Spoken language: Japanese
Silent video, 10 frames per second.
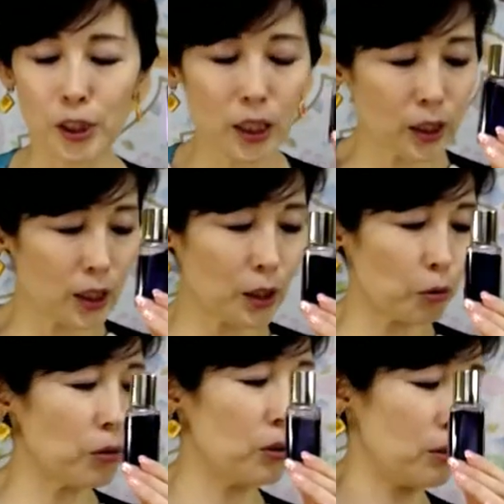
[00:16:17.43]
苦手な
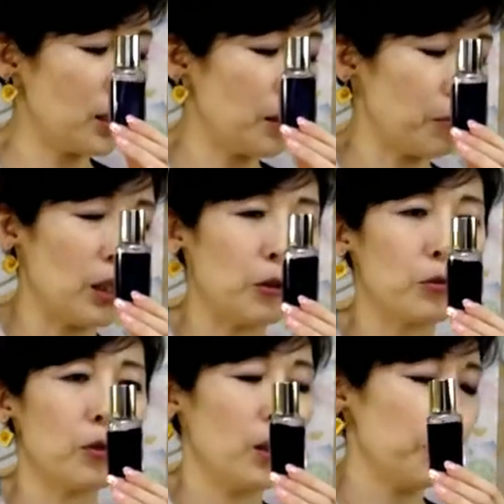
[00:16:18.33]
ところはあ
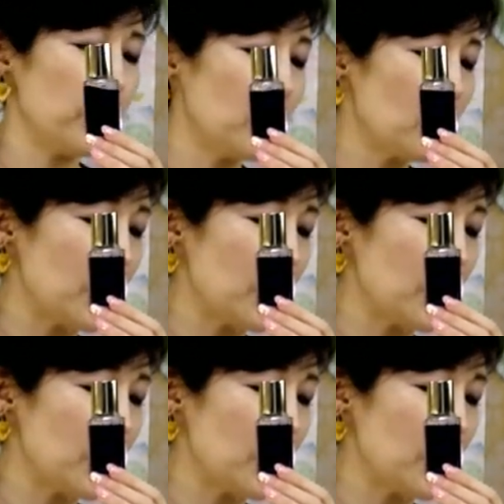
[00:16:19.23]
のみんなね